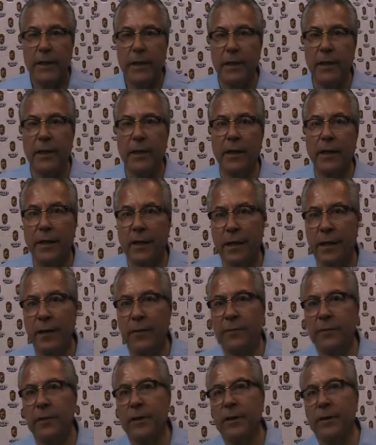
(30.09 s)
y
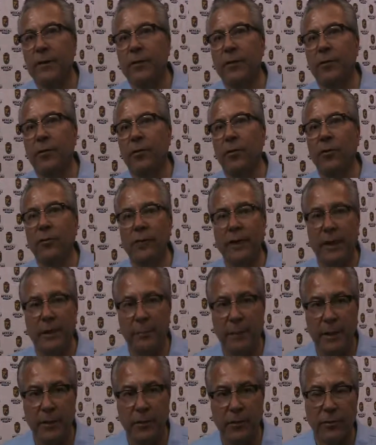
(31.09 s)
que este, todos los
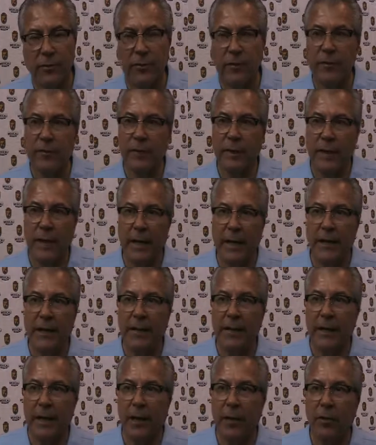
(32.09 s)
elementos serán
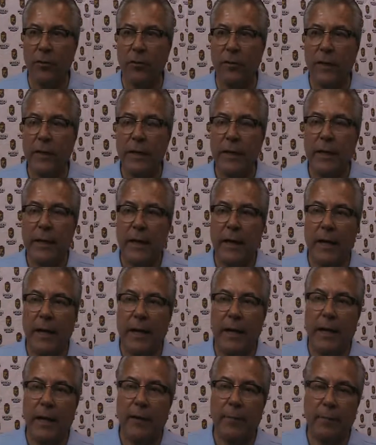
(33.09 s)
entregados
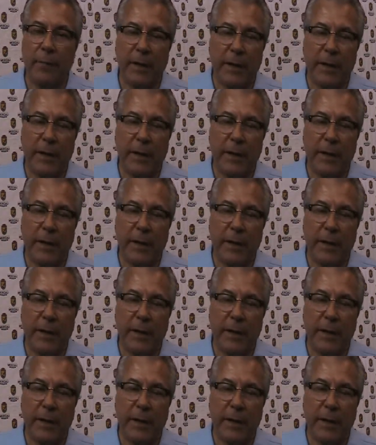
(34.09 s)
ah,